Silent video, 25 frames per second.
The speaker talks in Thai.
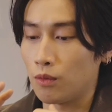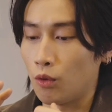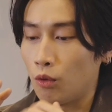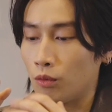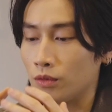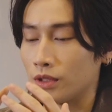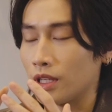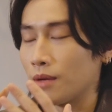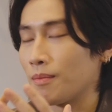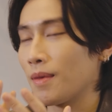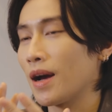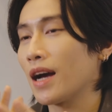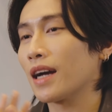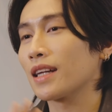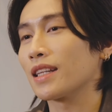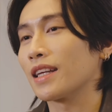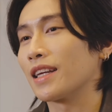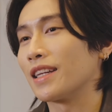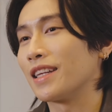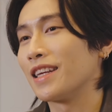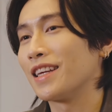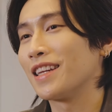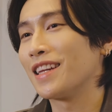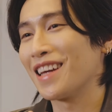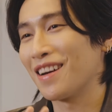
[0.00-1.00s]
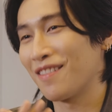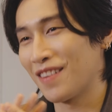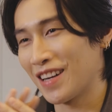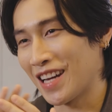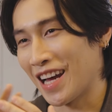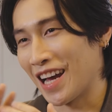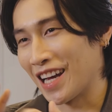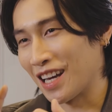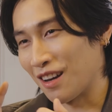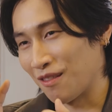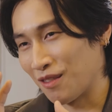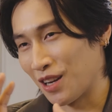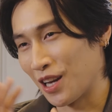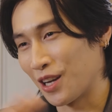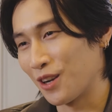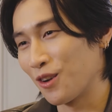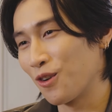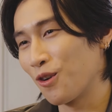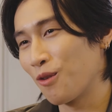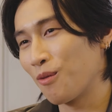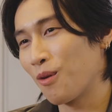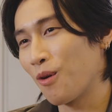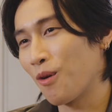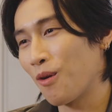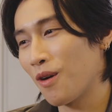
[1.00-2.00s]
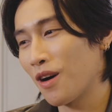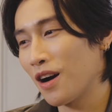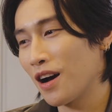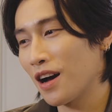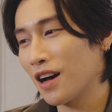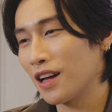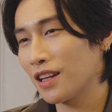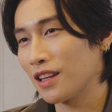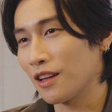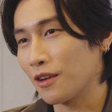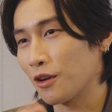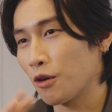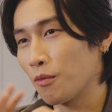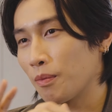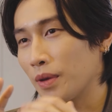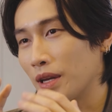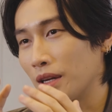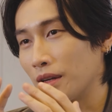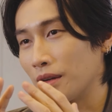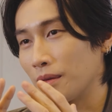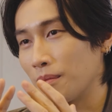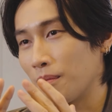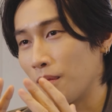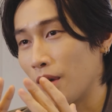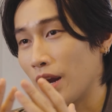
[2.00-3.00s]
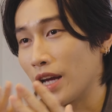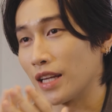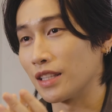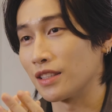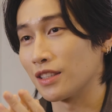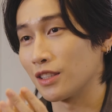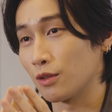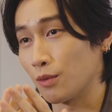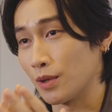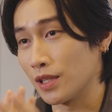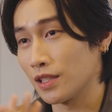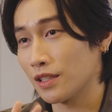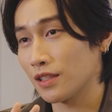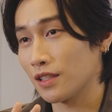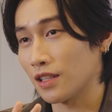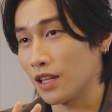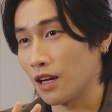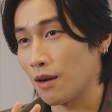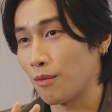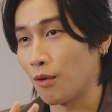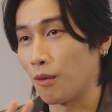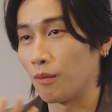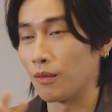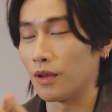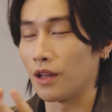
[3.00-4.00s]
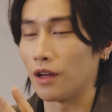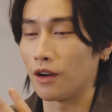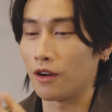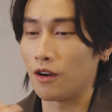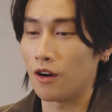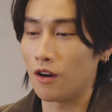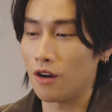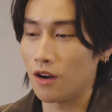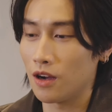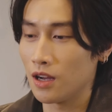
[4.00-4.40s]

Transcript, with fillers: ภูมิใจมากเลยที่ได้มาถ่ายกับ Laco เพราะว่า Laco เป็นแบรนด์สวิสนะครับผมแล้วก็